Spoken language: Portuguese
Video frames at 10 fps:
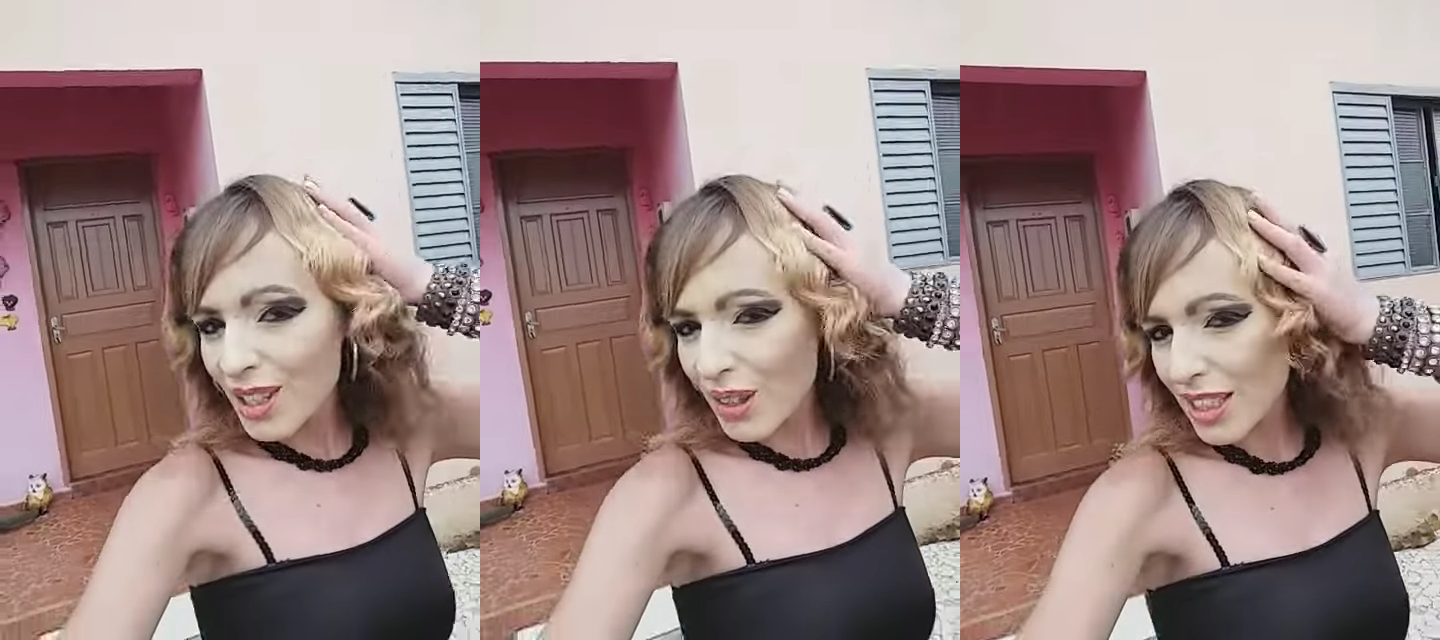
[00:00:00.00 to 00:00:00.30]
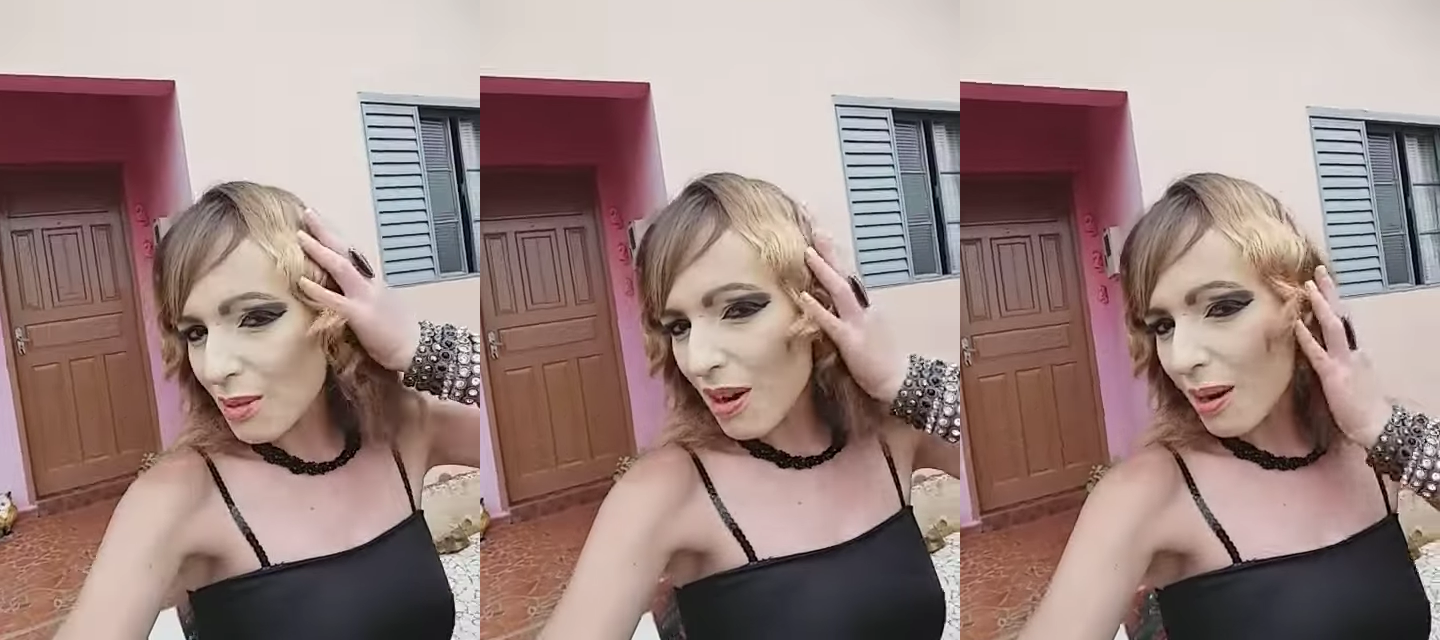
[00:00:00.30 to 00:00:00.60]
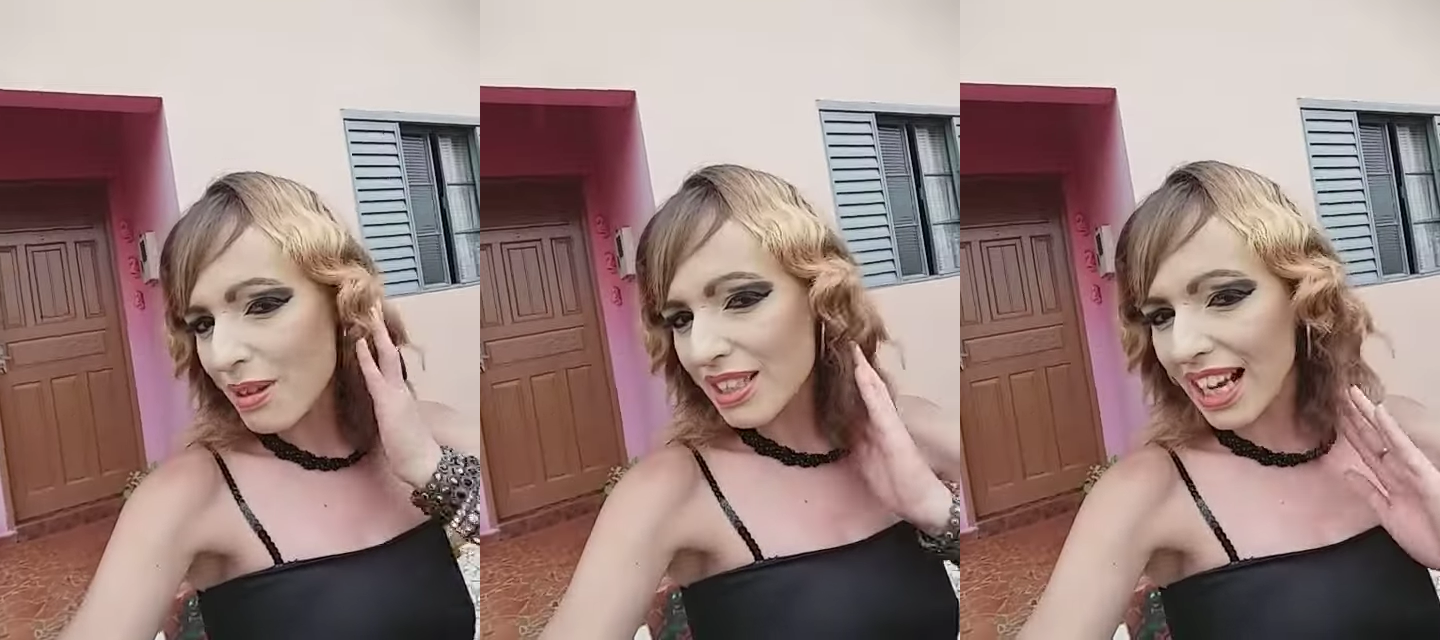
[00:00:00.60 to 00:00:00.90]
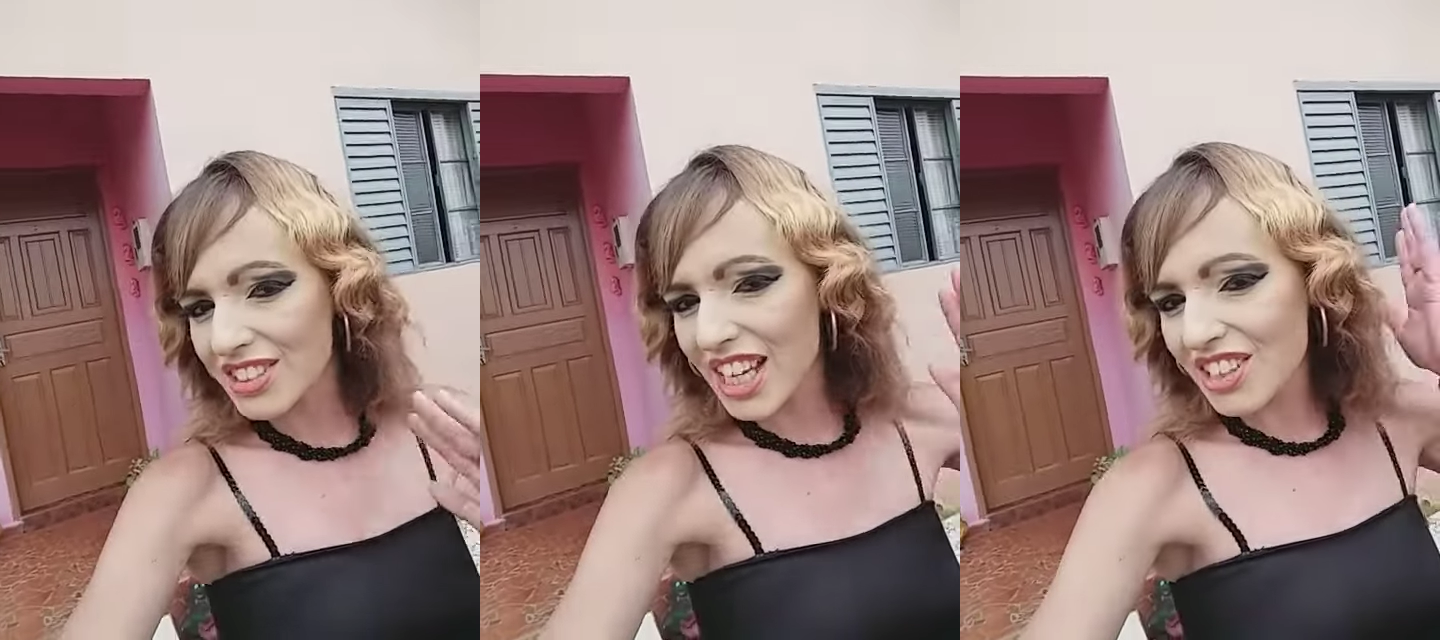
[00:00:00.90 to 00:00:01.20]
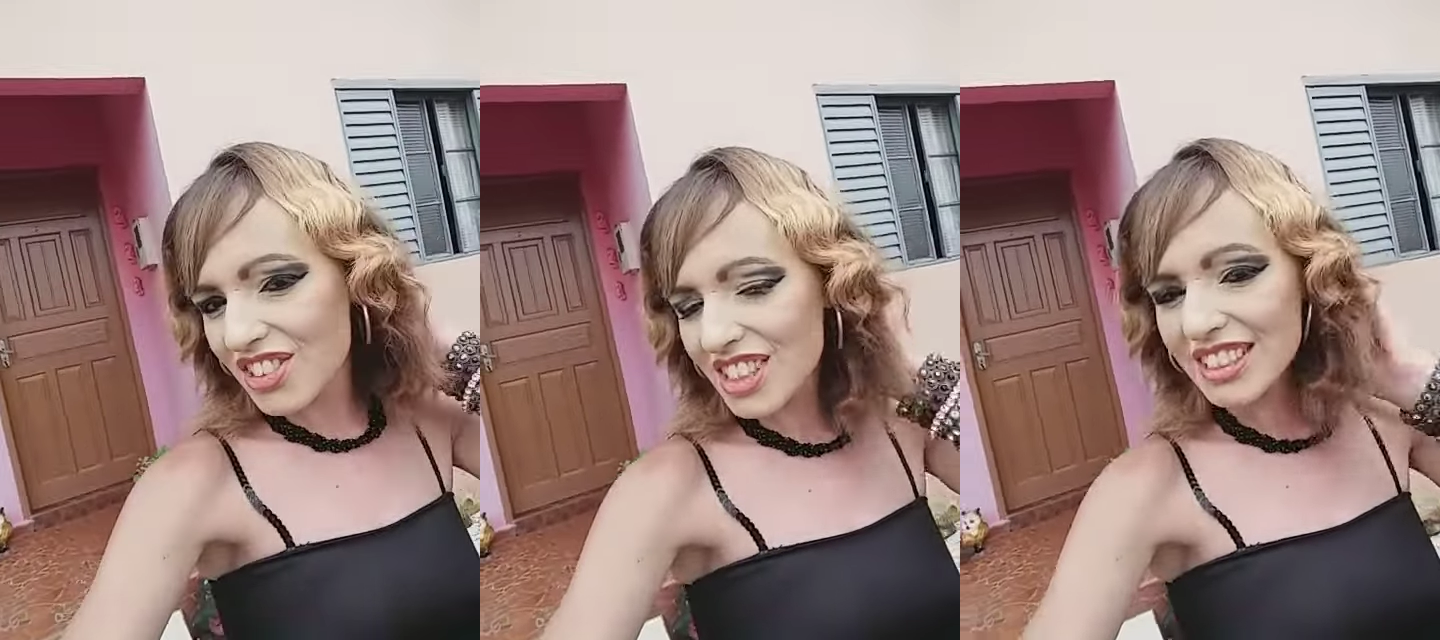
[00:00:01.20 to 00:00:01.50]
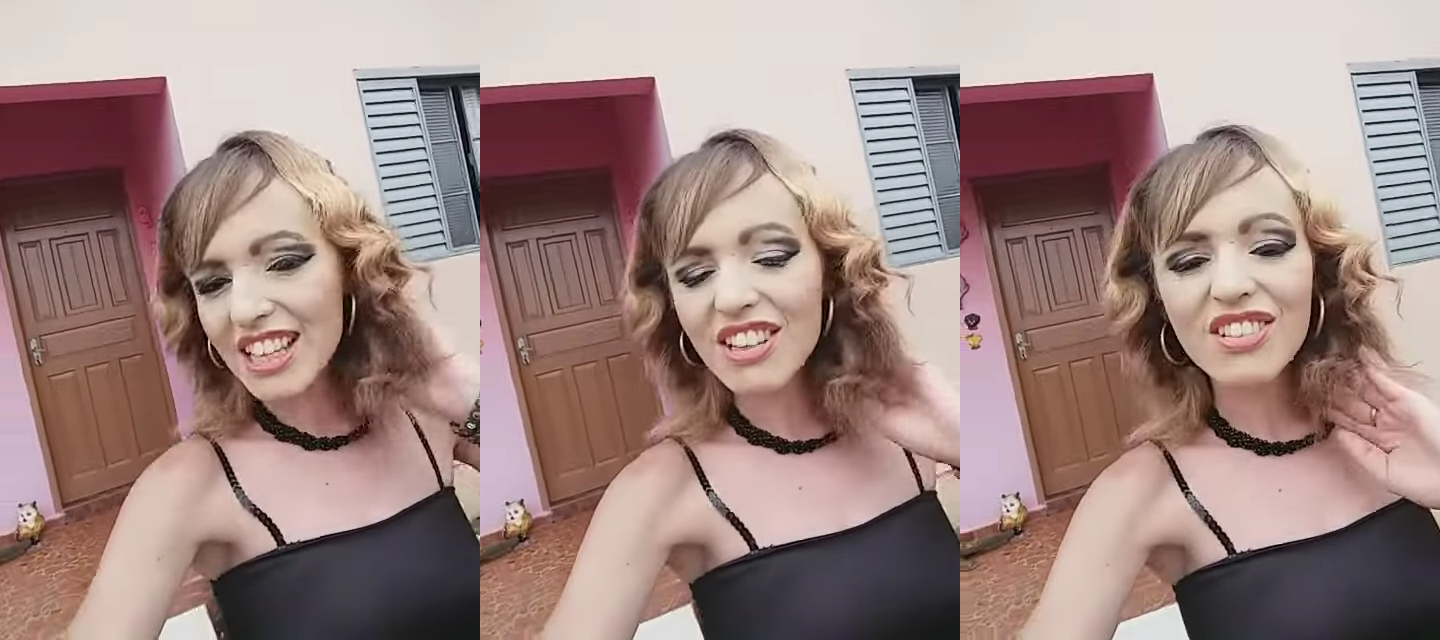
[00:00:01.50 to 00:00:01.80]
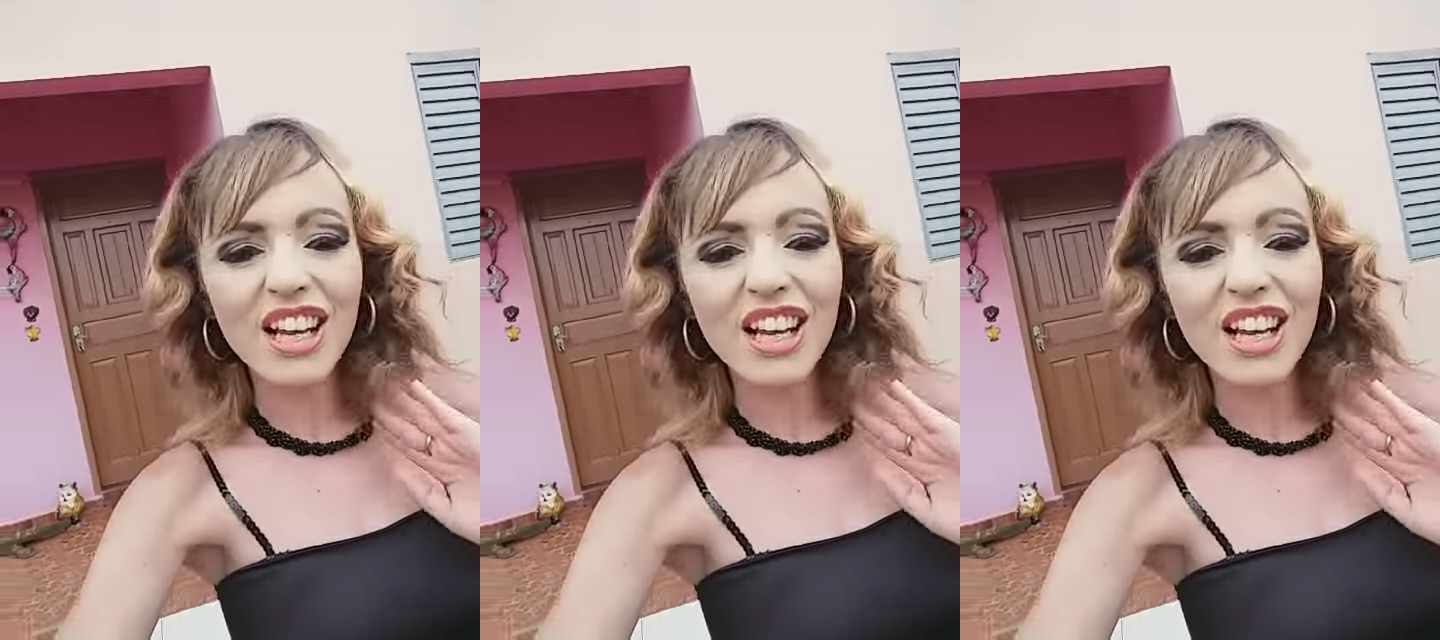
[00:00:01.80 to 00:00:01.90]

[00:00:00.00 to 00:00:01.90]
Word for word: Tô aqui com meu cabelo cacheadinho, né, gente?